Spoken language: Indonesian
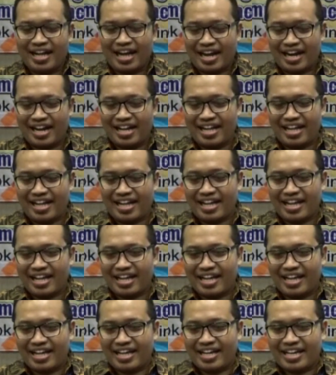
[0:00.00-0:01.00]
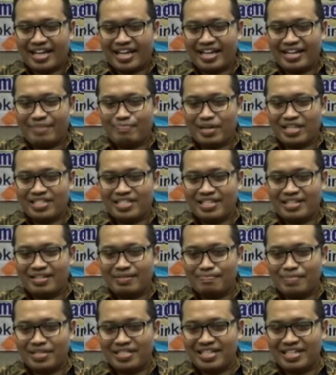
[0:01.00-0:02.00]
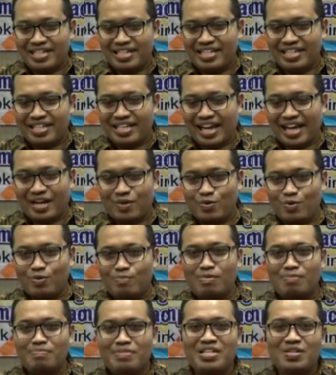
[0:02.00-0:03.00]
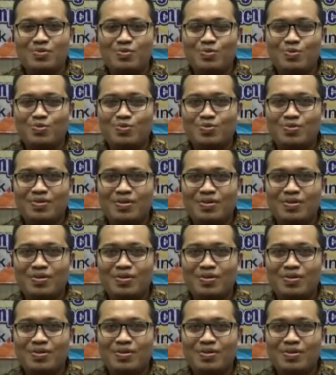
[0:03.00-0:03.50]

Karena ini masih menjadi RUU pemilu